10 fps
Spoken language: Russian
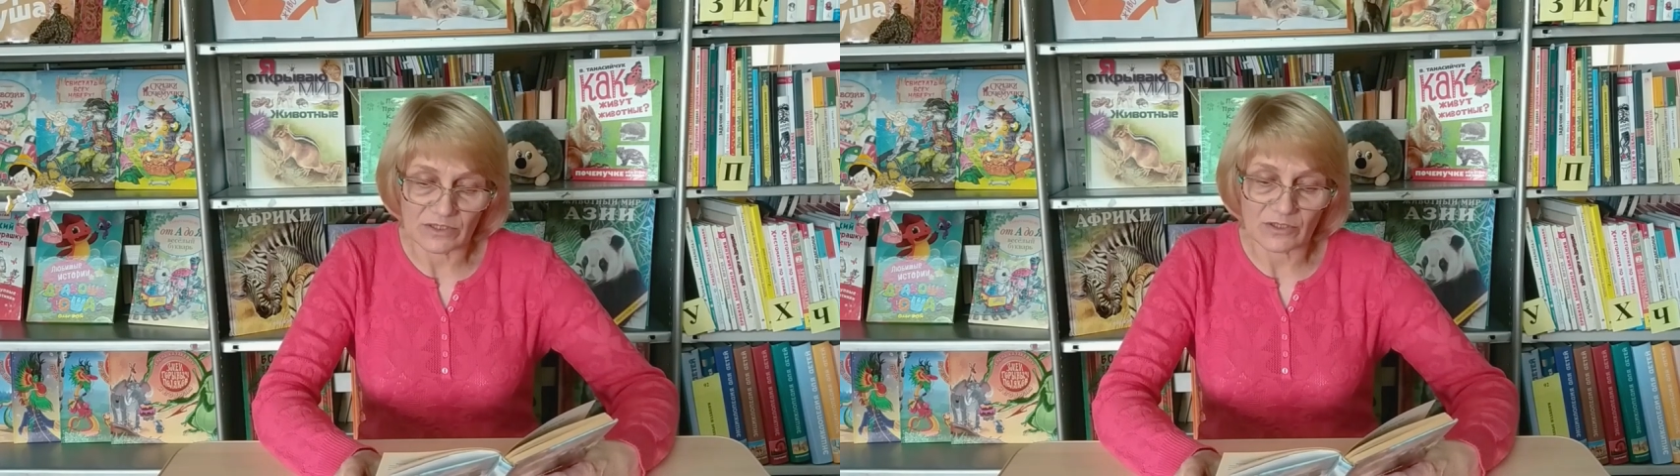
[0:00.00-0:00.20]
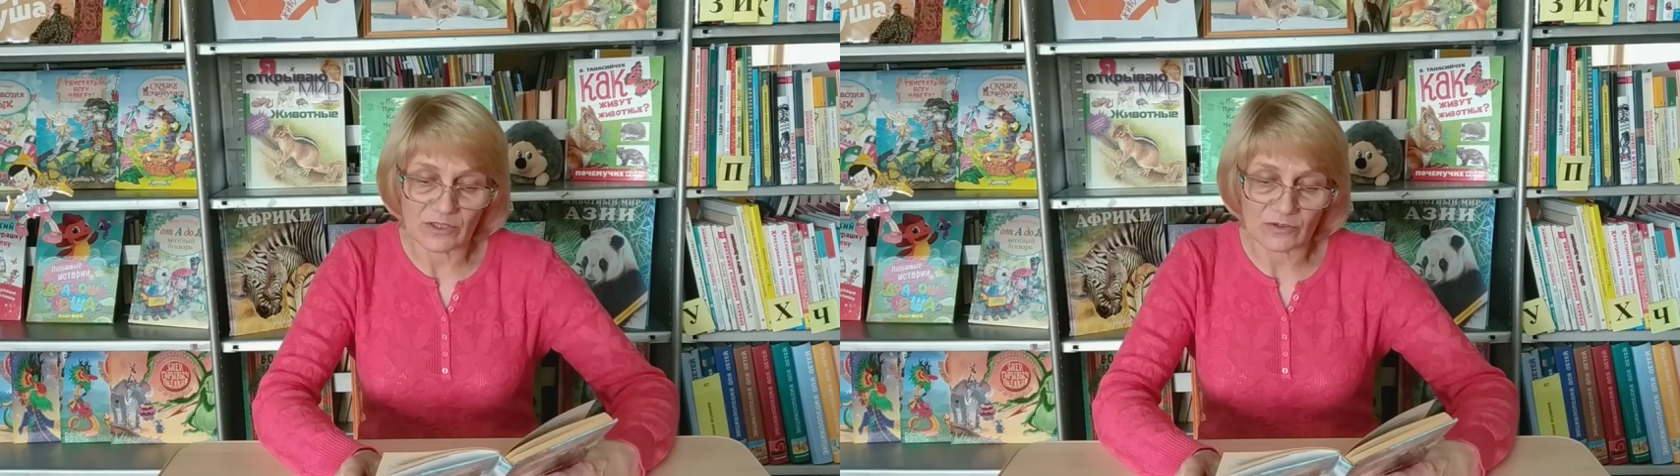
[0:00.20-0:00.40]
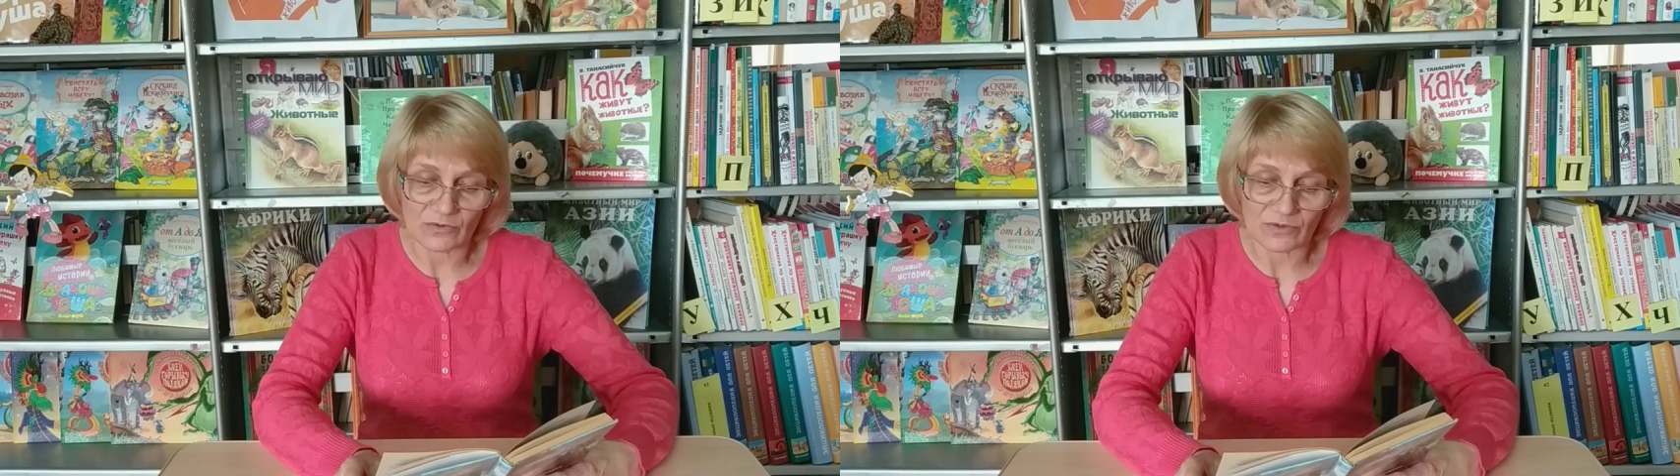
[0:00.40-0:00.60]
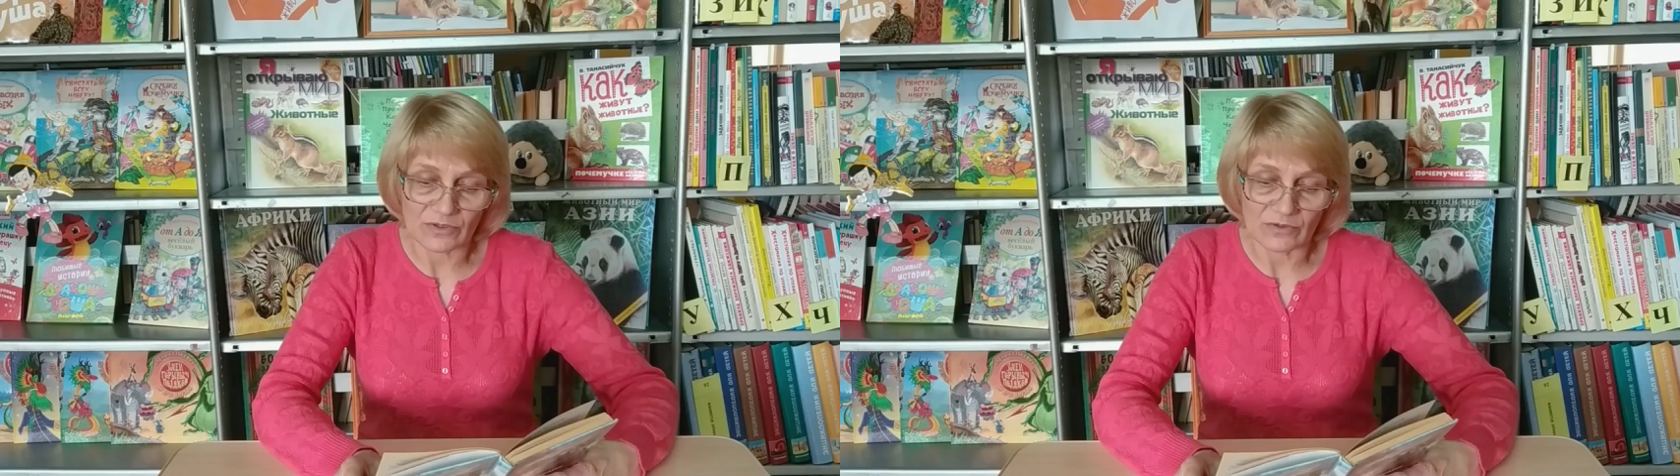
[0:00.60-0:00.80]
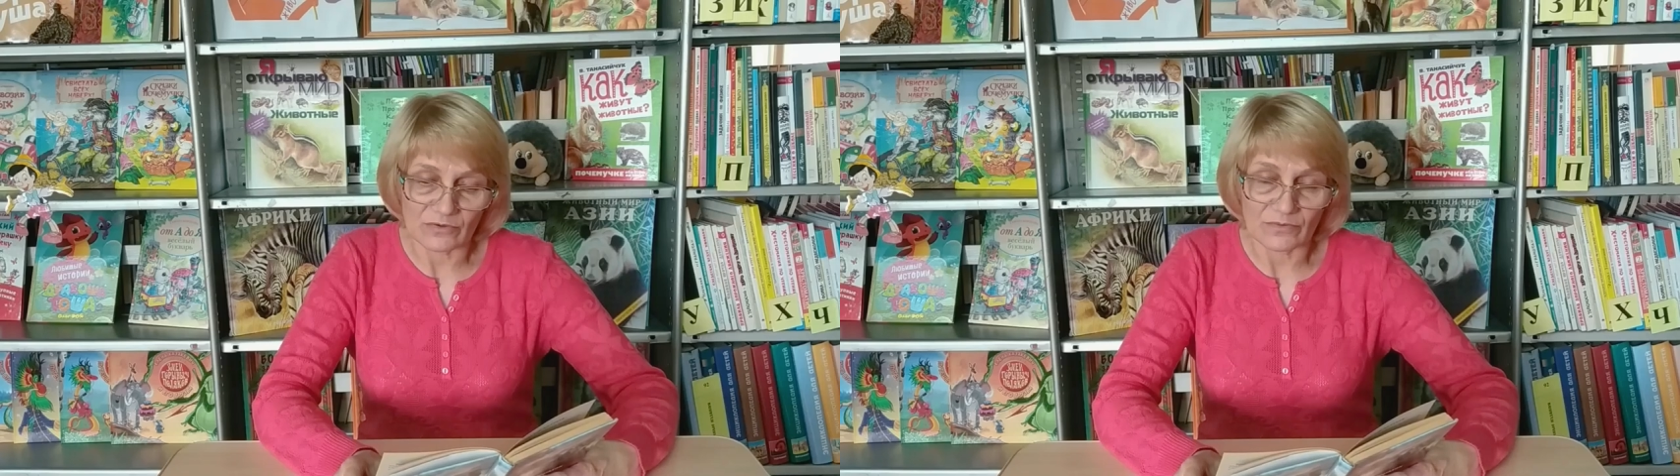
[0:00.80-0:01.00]
и крикнул на
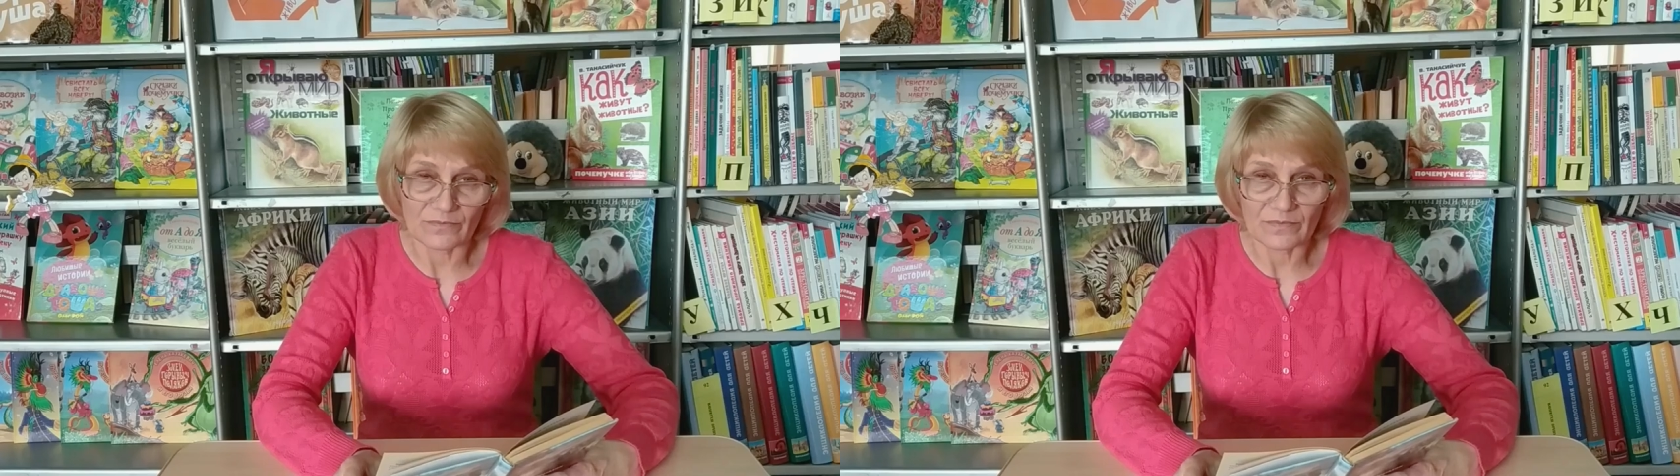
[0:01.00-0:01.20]
нее.